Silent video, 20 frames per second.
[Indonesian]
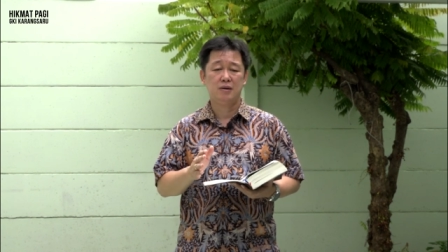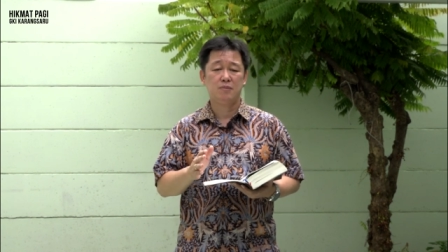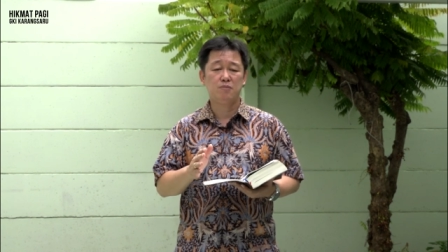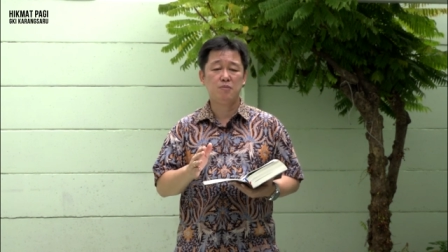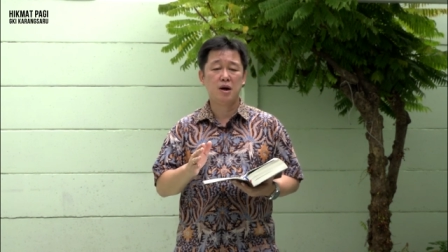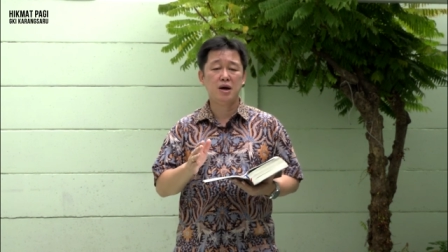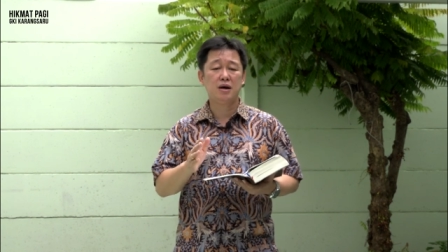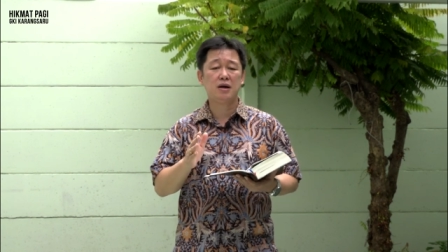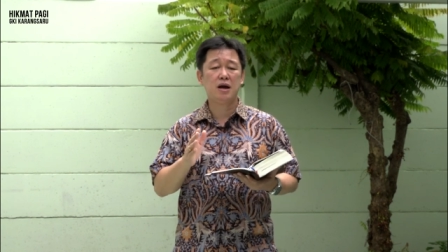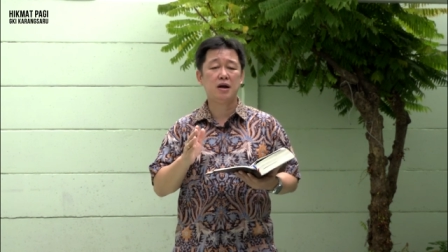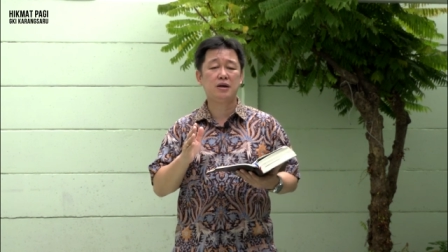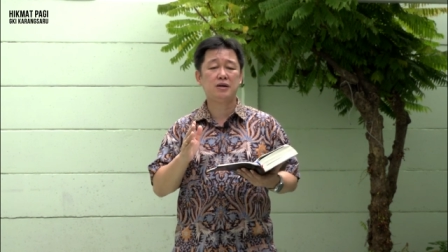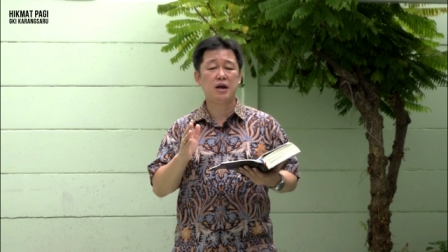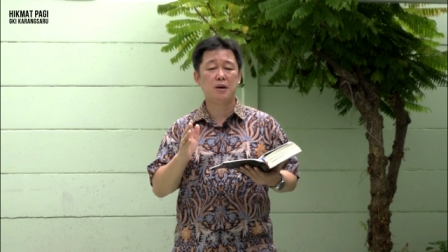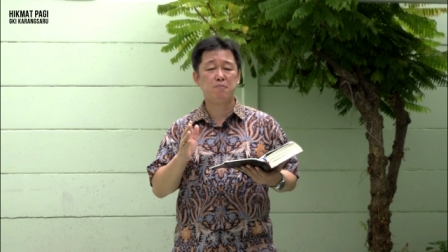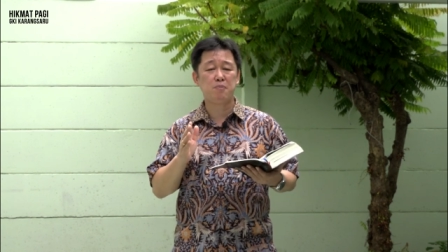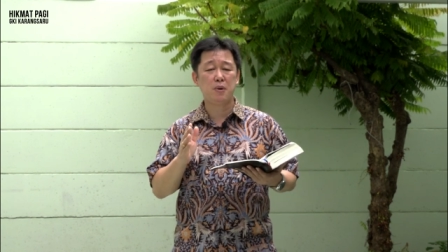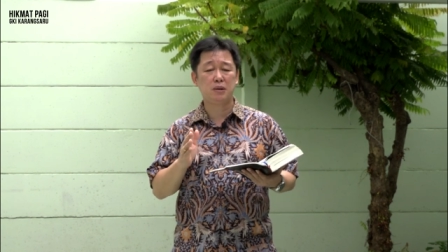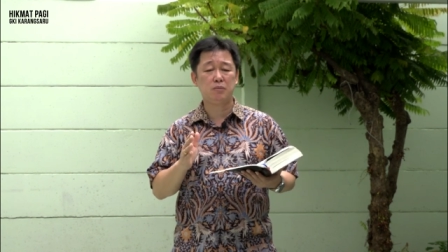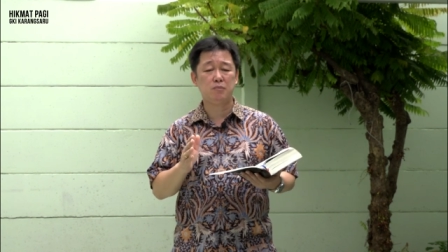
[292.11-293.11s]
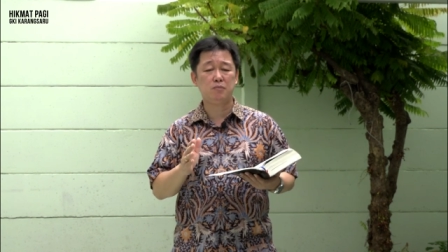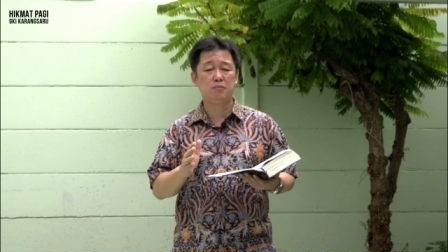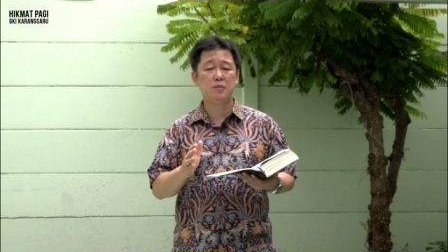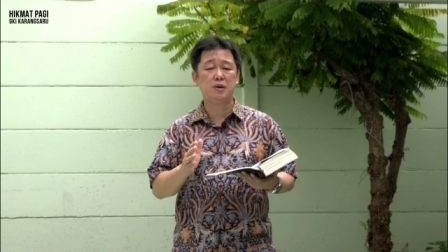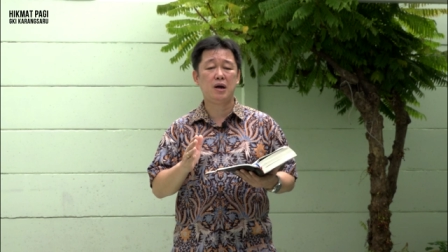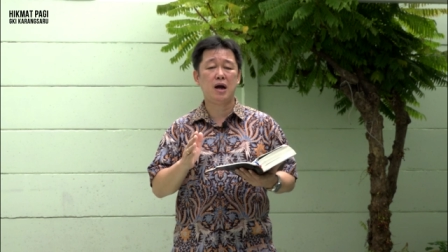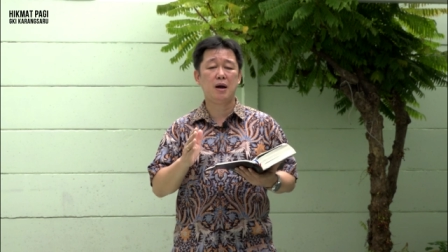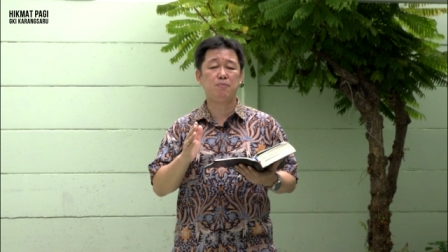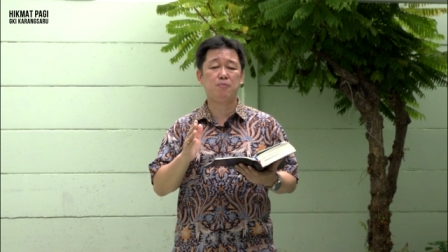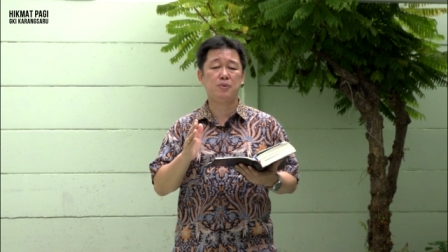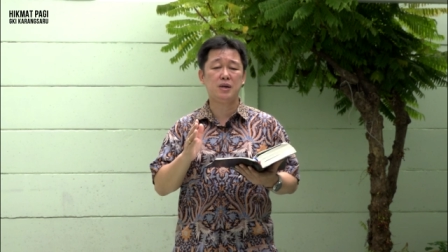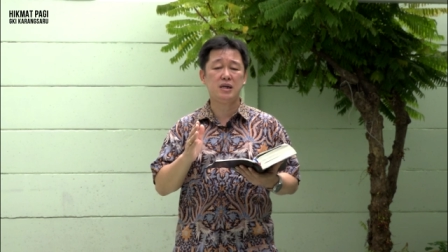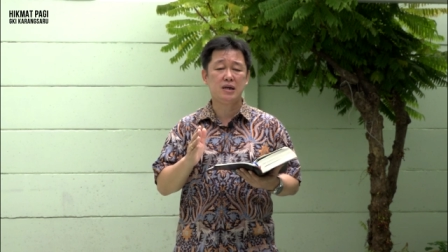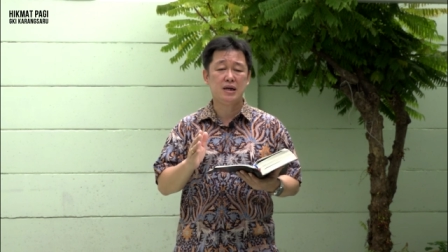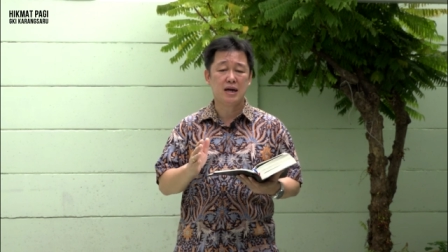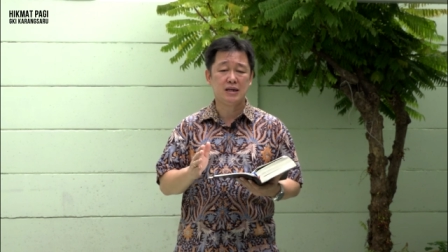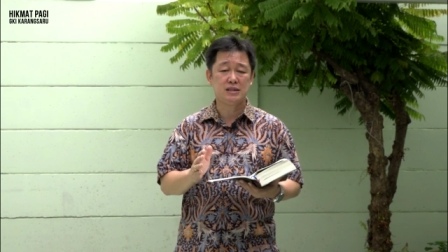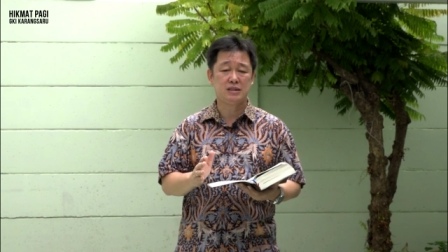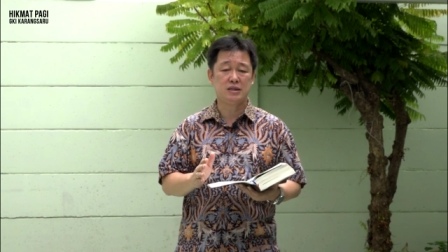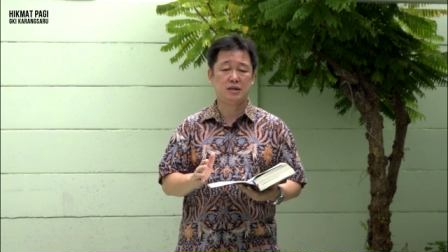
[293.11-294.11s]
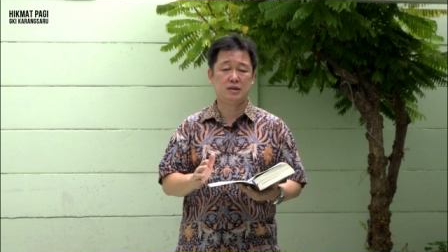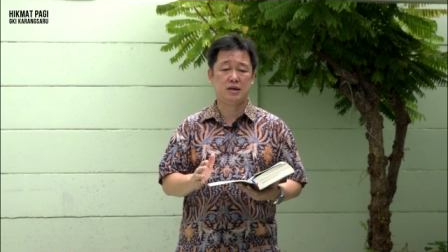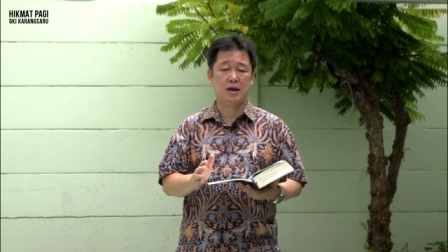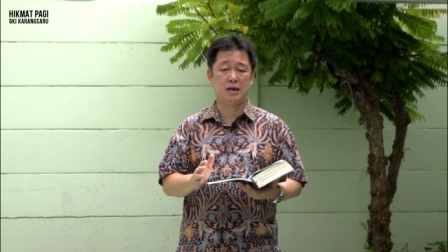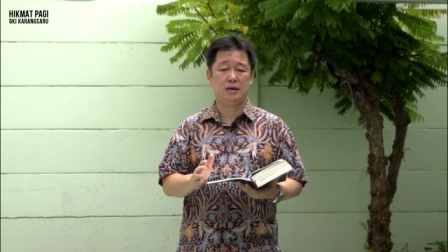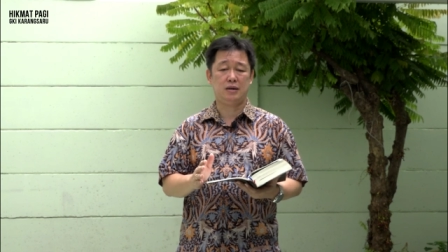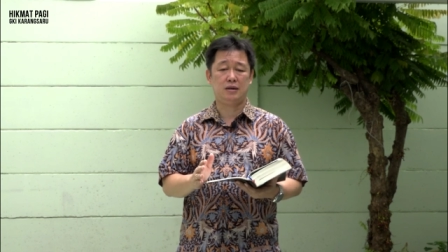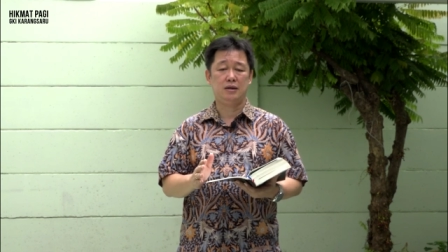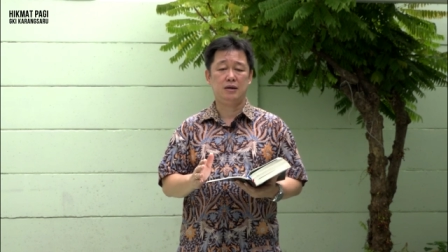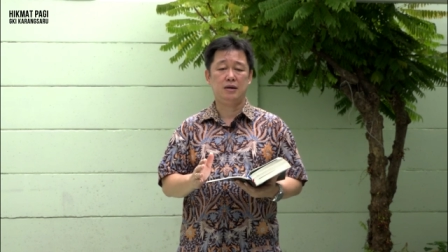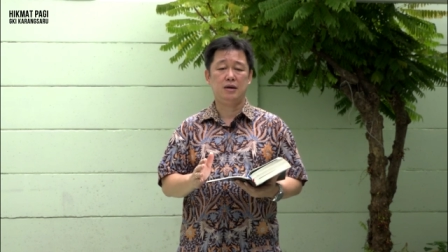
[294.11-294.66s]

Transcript: maka dapat mengaplikasikan